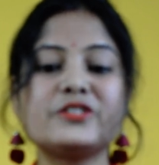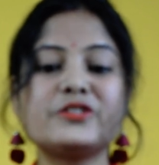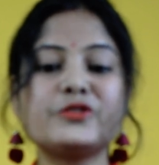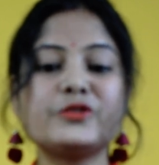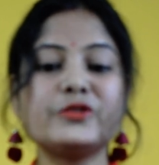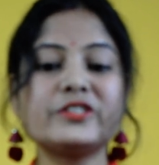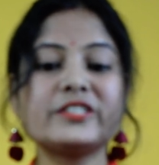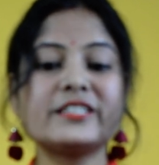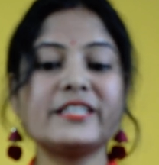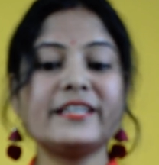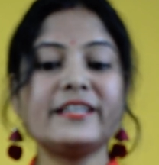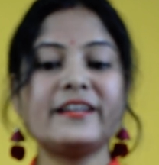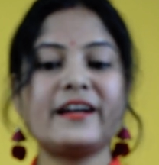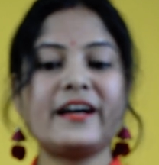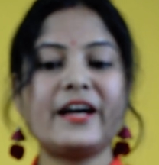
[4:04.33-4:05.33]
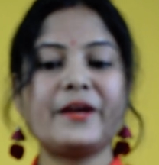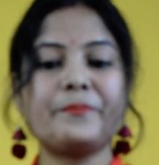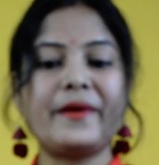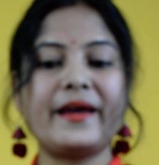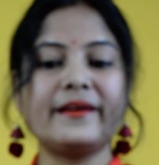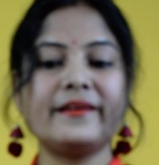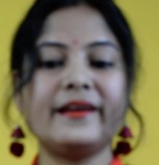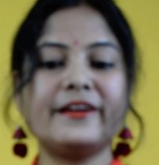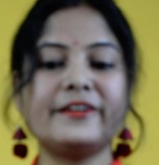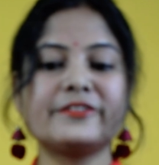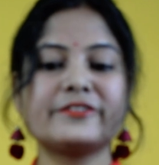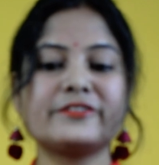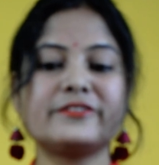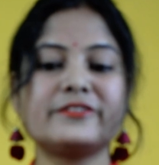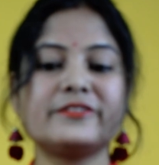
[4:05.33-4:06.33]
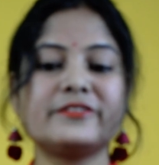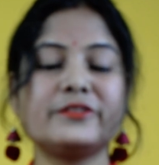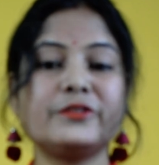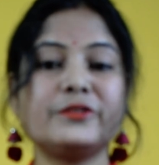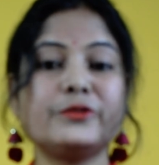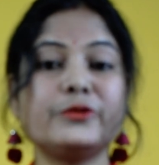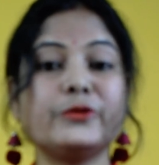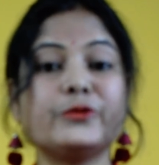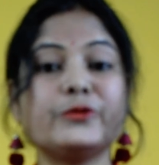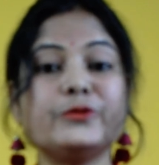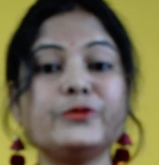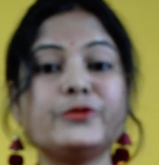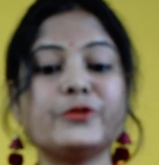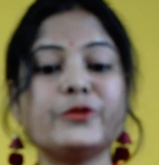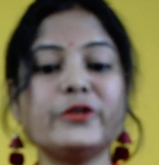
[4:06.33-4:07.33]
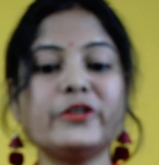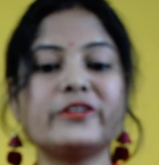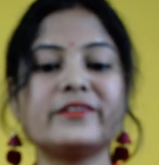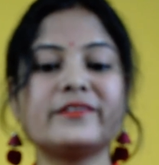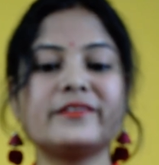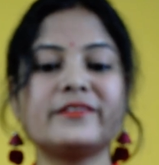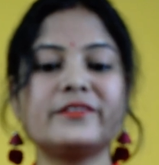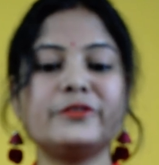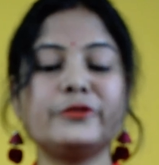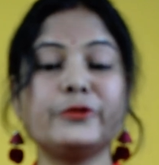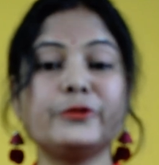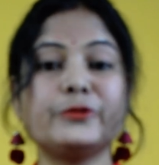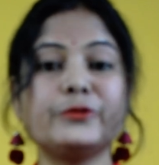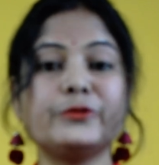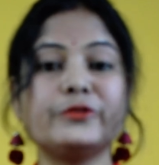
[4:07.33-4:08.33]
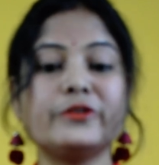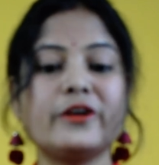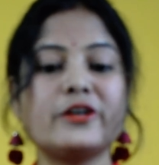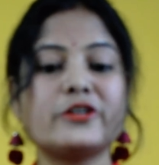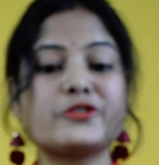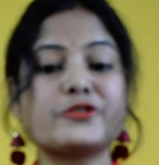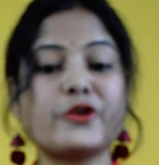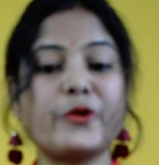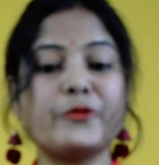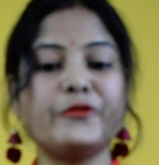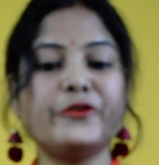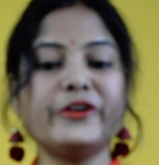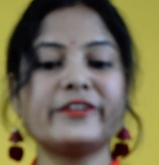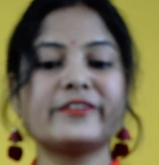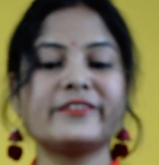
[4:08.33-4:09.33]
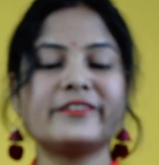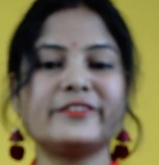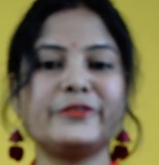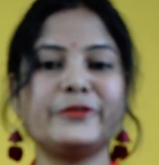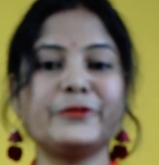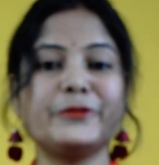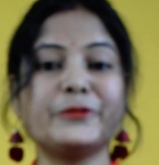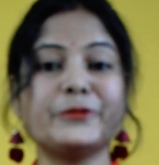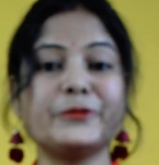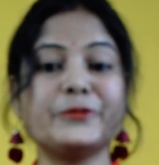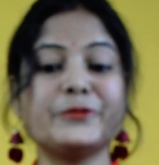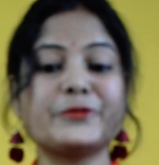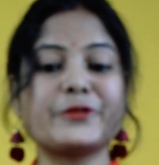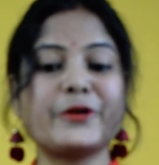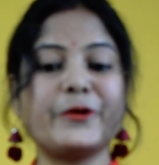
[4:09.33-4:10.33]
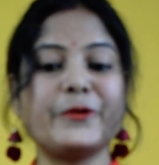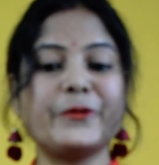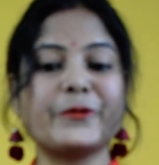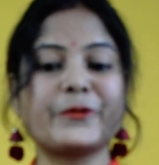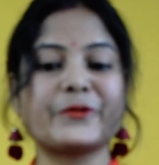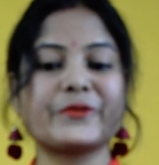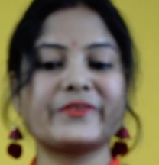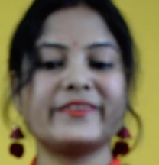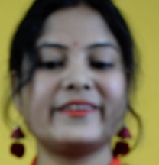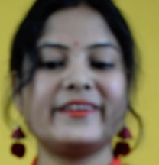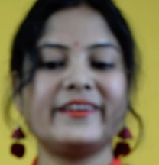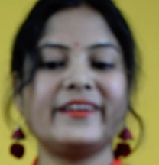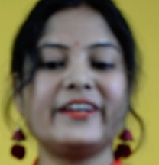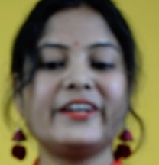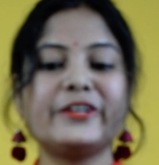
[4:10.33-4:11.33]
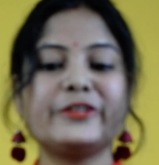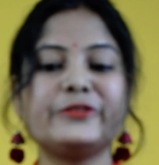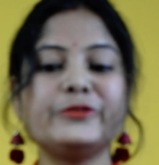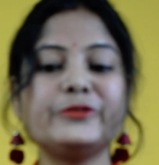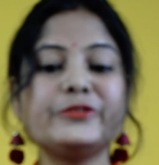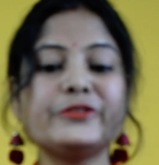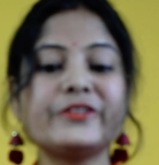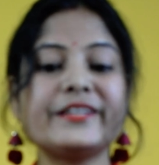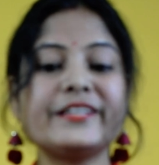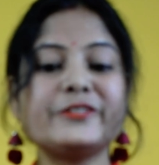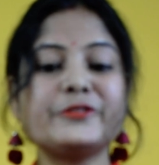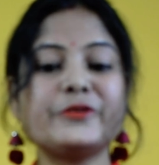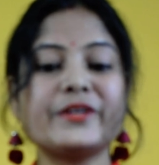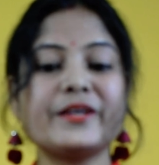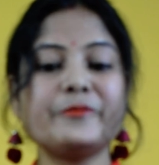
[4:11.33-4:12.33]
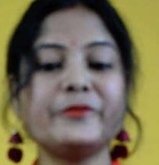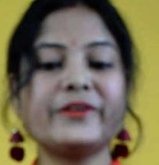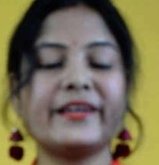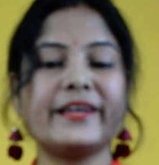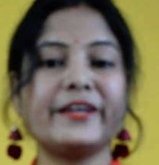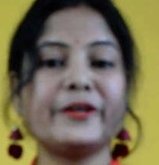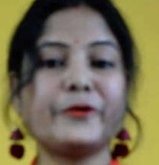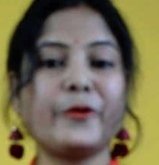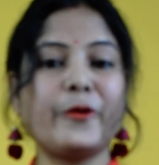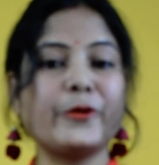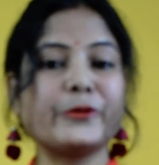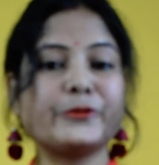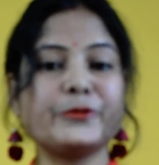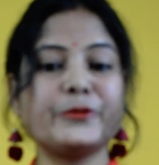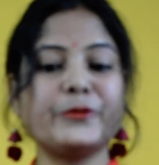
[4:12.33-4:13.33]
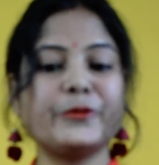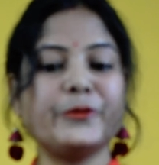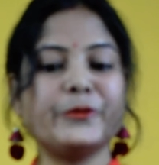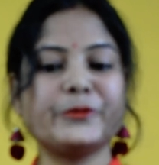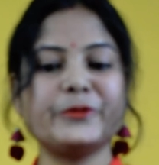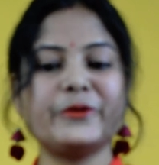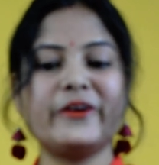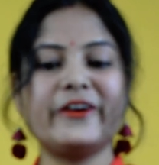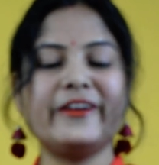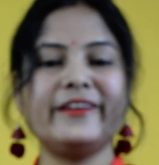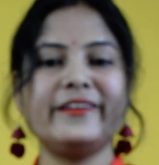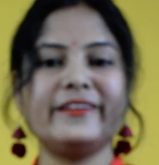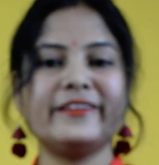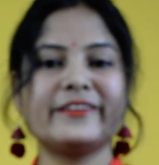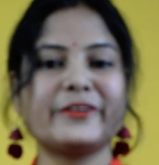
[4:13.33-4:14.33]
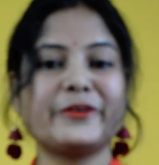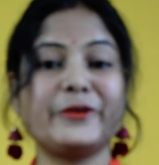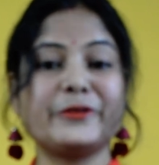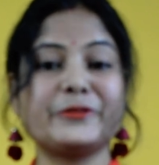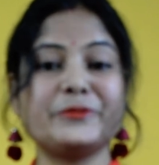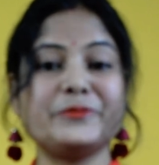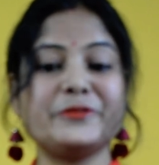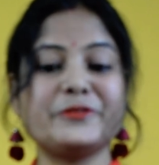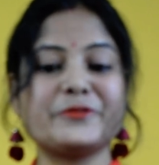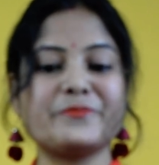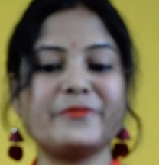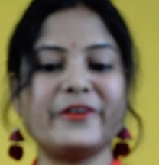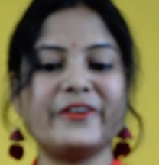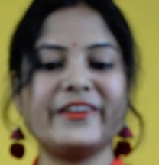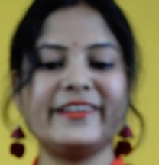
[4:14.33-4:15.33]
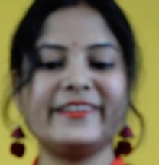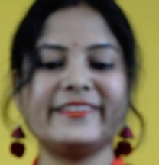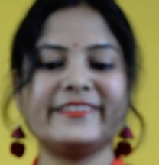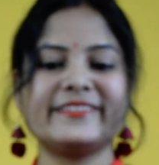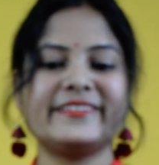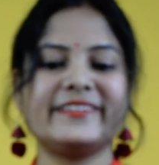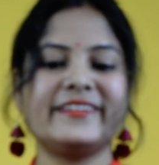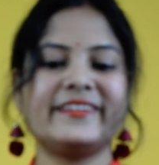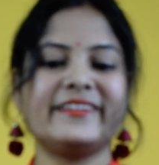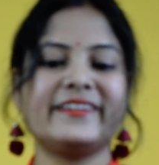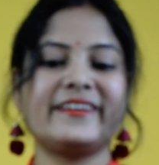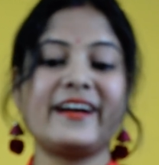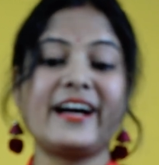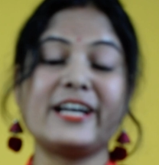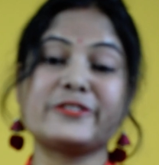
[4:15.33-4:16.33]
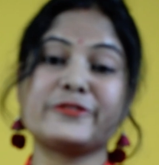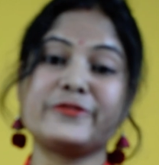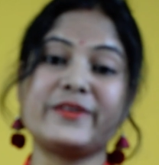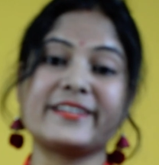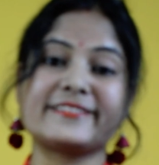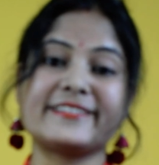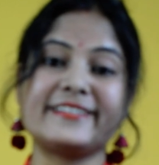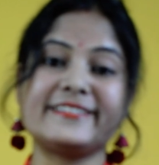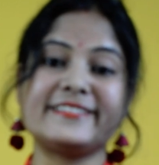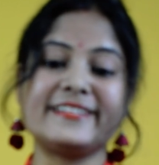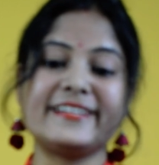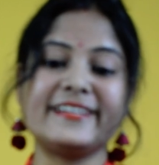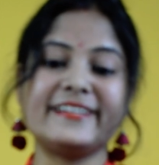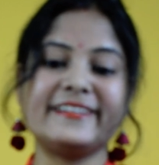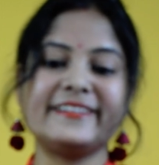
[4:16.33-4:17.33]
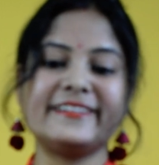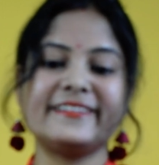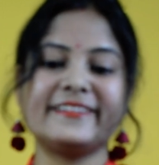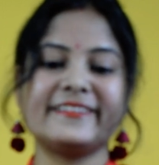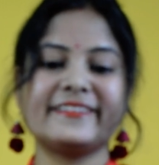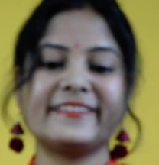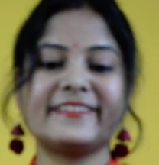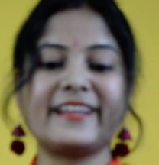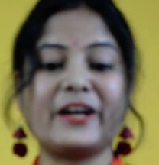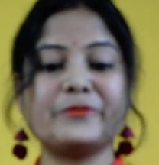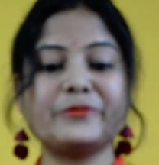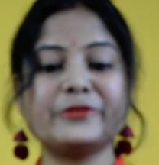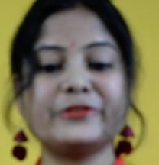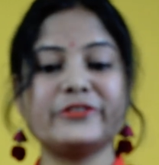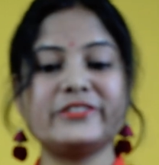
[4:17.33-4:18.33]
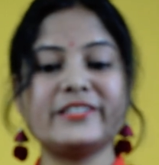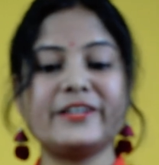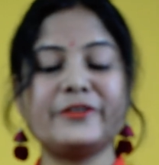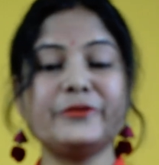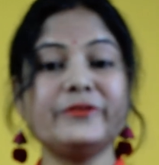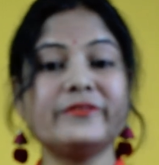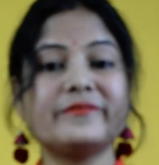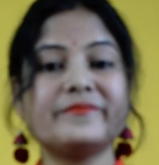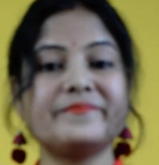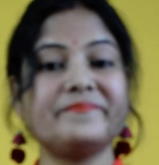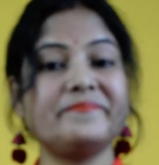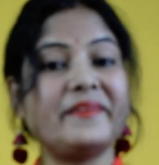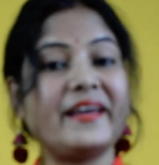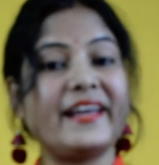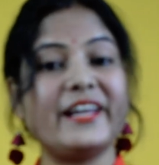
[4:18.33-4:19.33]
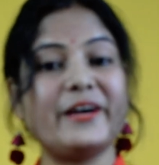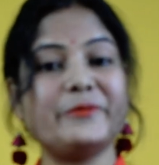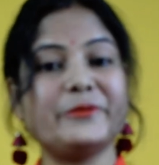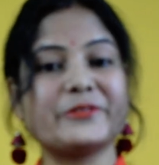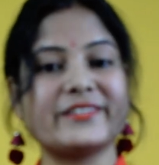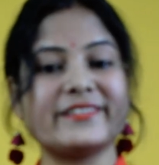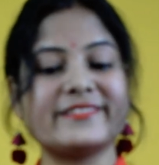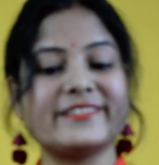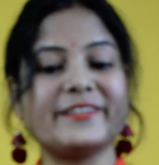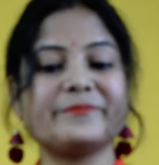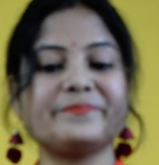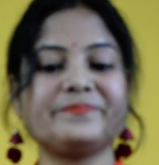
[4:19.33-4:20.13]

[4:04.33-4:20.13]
ছুটকি আর প্যাংলার নতুন চোখ নতুন সফর নতুন শহর দুজনেরই চোখে মুখে কত কৌতূহল কত বিস্ময় আসতে একটা ট্রেন তার মধ্যে যেন মেলা বসেছে